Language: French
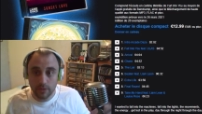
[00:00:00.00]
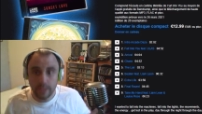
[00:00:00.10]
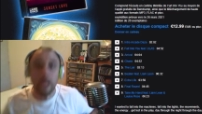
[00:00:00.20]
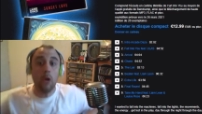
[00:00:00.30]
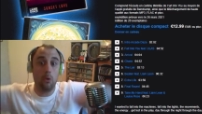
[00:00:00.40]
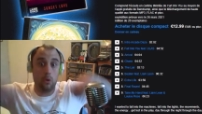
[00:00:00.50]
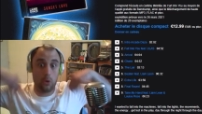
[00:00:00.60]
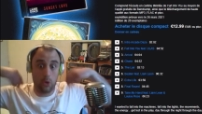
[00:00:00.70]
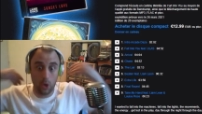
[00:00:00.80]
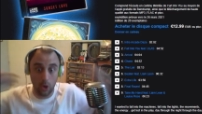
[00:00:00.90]
dit
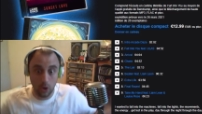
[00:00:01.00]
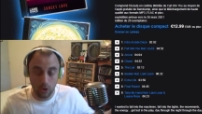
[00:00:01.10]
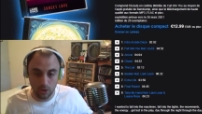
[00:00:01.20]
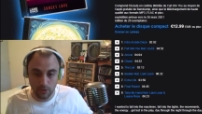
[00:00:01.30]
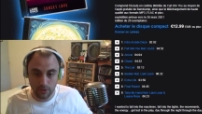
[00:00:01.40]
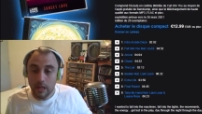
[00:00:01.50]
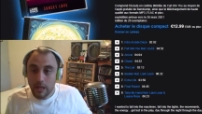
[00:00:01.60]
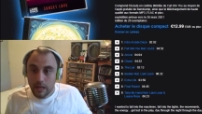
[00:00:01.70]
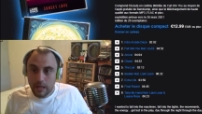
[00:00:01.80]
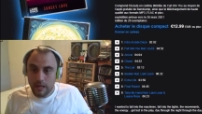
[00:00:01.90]
l'antre,
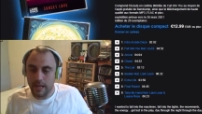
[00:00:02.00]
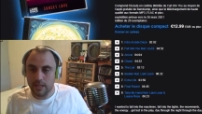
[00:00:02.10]
la